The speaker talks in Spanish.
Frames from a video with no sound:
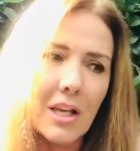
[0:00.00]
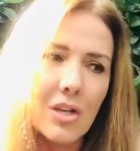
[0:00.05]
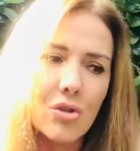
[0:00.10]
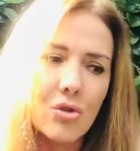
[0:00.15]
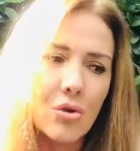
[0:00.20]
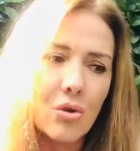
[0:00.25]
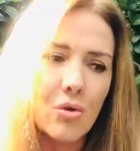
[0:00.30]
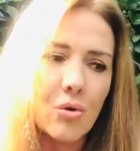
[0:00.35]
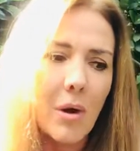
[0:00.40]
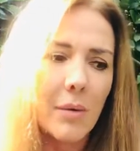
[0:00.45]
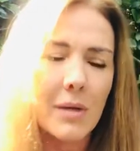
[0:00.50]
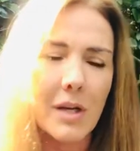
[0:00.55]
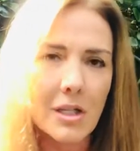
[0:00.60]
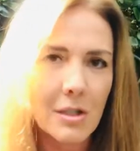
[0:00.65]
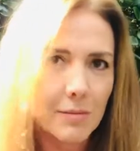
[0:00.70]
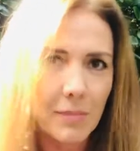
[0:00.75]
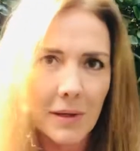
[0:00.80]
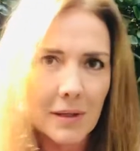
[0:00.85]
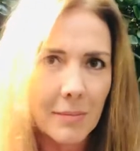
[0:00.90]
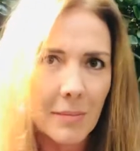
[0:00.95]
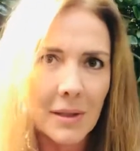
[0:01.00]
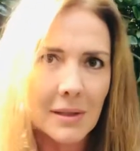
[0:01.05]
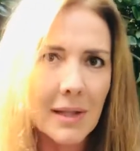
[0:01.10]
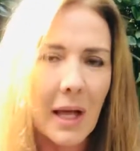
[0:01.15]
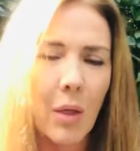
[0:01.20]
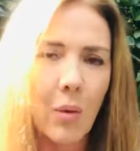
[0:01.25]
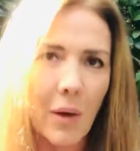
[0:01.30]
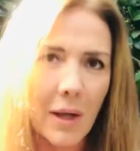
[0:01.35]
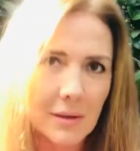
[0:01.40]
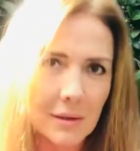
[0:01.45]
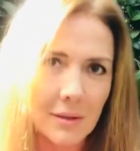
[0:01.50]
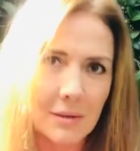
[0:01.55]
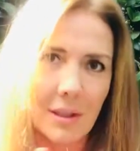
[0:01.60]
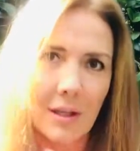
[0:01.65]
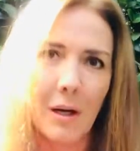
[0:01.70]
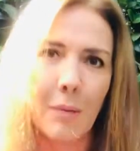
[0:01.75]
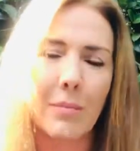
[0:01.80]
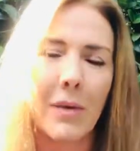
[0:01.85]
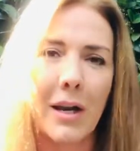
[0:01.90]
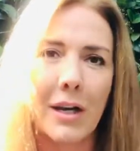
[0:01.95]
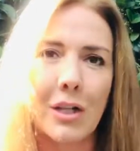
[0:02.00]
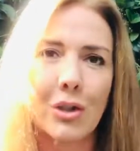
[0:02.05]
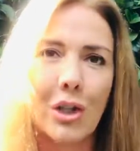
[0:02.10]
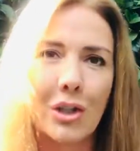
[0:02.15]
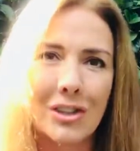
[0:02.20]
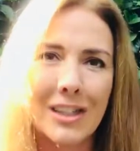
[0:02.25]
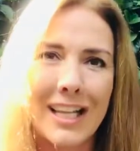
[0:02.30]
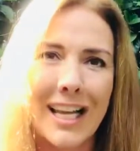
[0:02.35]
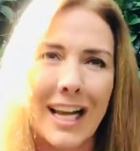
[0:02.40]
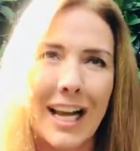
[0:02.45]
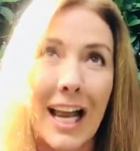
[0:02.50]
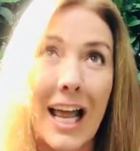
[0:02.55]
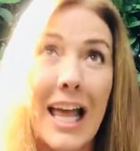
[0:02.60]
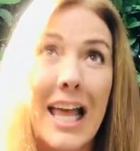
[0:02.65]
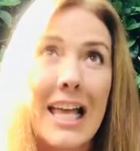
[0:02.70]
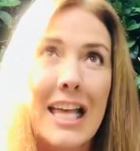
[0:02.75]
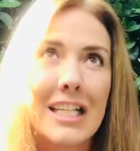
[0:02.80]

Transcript: yo no había experimentado antes en el planeta Tierra